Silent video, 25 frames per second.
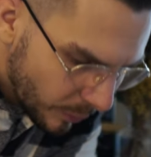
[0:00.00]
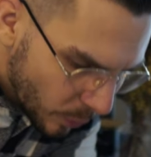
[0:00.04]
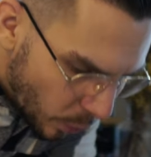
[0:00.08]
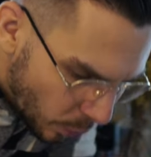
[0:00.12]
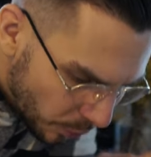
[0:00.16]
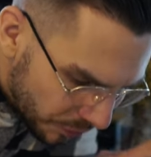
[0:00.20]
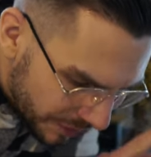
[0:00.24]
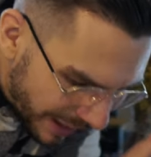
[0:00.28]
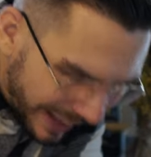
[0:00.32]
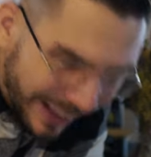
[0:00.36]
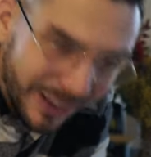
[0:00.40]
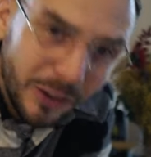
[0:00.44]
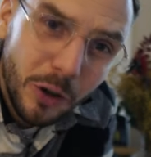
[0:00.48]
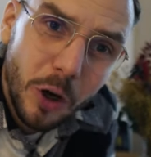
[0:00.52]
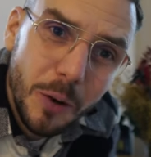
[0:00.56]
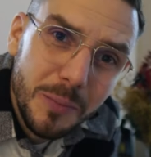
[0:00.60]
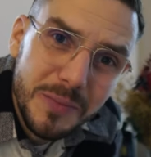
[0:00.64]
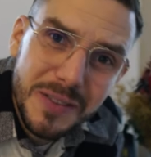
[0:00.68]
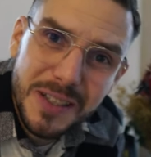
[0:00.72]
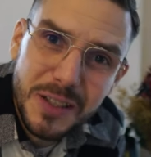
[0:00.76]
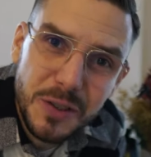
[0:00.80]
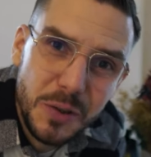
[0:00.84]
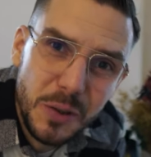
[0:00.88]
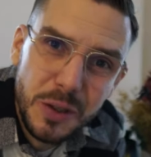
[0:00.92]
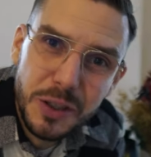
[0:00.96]
Und dann kommt
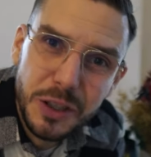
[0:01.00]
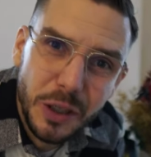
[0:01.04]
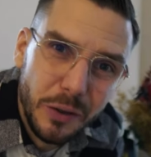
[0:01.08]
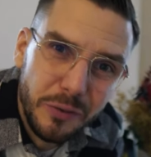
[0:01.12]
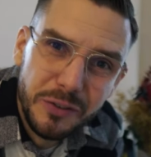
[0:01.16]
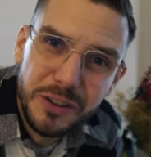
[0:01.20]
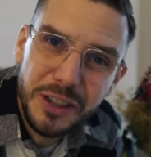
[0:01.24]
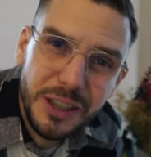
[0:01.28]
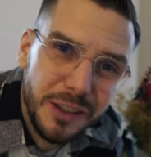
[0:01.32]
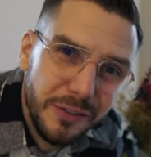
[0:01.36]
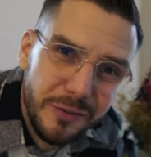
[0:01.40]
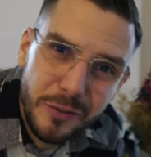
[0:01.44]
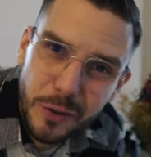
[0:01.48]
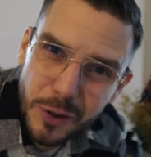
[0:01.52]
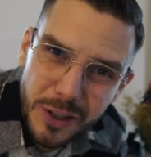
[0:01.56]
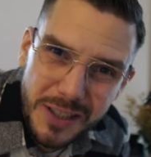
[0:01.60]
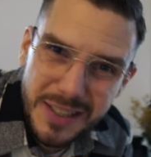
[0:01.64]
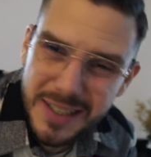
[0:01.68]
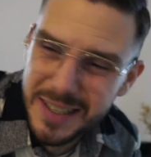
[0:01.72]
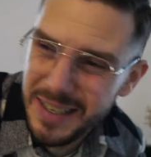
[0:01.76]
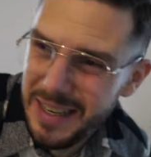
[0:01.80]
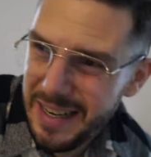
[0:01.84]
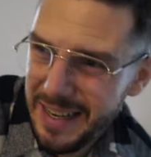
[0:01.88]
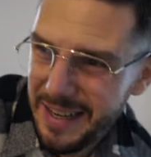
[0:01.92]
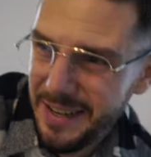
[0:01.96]
es natürlich auf die
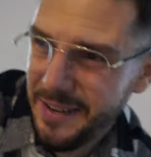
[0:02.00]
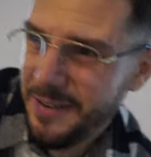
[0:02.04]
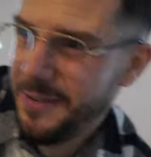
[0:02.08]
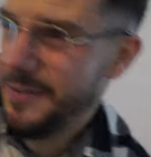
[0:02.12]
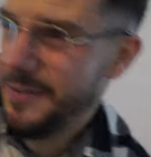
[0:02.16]
Gewürze an.